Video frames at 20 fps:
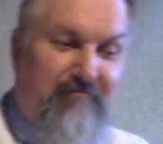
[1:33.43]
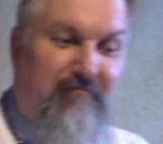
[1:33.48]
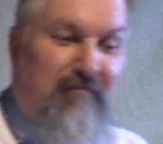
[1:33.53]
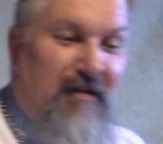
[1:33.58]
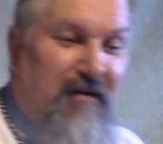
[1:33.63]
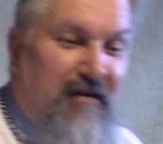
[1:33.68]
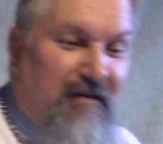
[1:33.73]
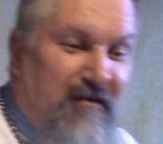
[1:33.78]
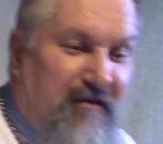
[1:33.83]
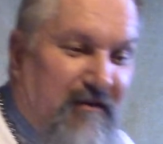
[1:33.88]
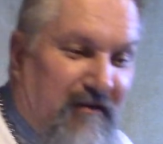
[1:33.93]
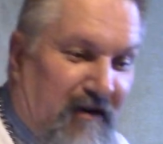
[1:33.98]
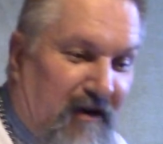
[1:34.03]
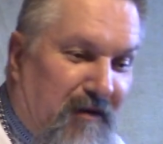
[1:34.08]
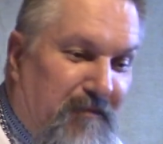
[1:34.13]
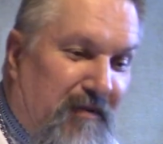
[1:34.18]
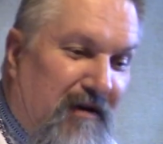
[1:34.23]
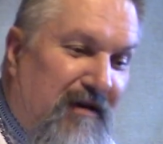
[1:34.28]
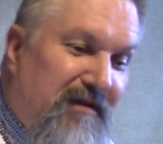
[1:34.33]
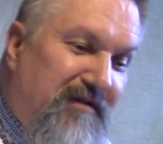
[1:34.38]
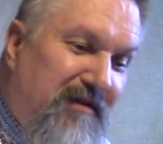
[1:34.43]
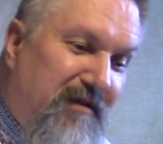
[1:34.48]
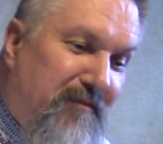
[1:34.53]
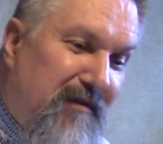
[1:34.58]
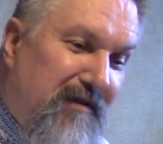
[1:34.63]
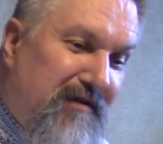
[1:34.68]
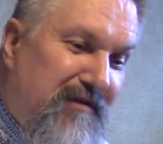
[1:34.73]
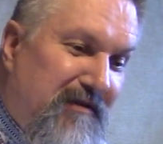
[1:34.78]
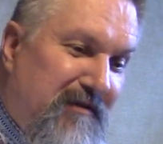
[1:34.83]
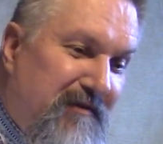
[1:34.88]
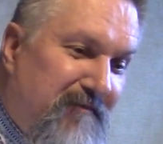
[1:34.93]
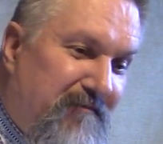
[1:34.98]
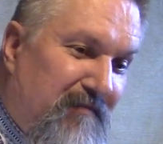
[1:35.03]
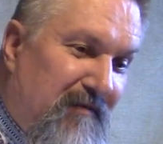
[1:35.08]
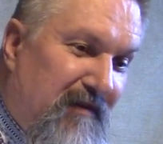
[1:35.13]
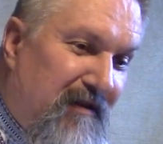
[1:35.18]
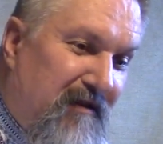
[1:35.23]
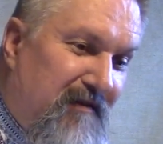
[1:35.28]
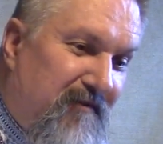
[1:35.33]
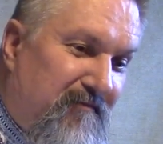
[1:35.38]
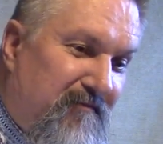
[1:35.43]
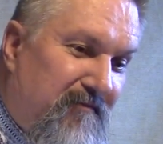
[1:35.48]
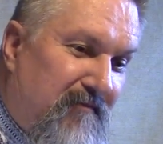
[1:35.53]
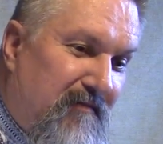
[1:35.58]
э, как праздник Мацы, да,